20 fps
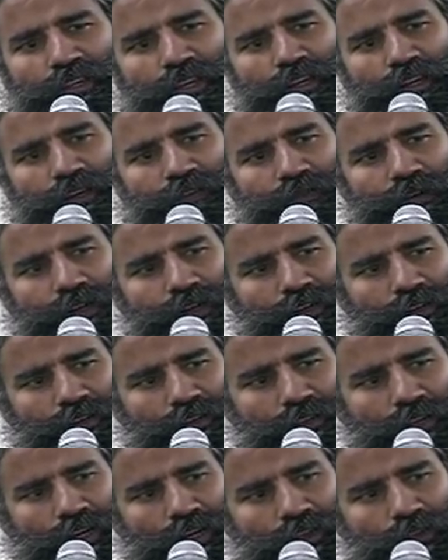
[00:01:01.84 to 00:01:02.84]
के लगभग
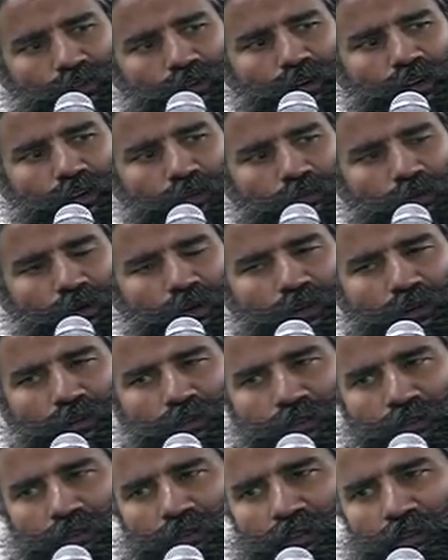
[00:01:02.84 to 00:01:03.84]
यह आंदोलन
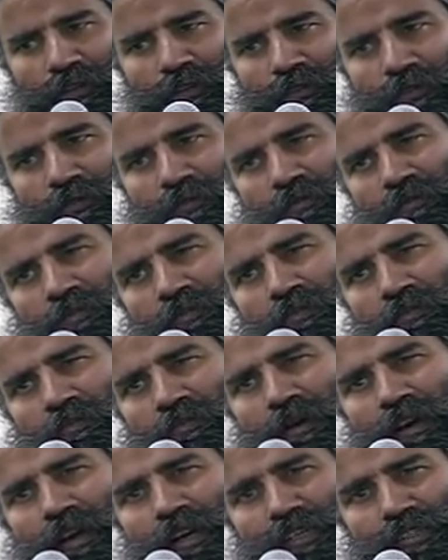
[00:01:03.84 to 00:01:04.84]
बहुत
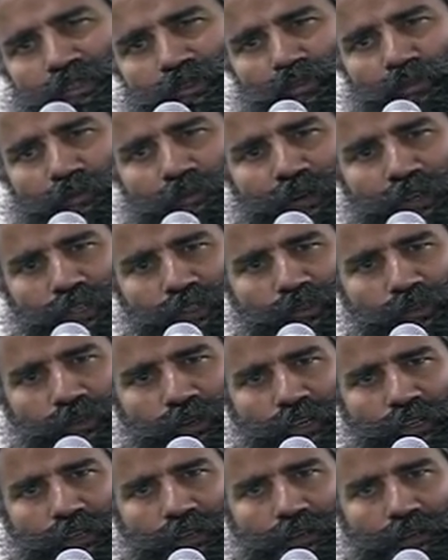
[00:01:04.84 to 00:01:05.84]
बड़ा स्वरूप ले
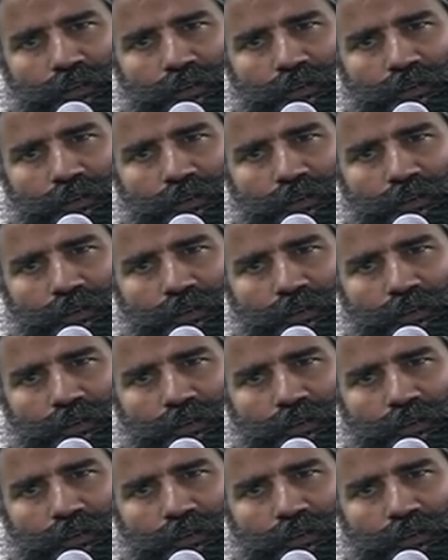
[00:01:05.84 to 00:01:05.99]
चुका था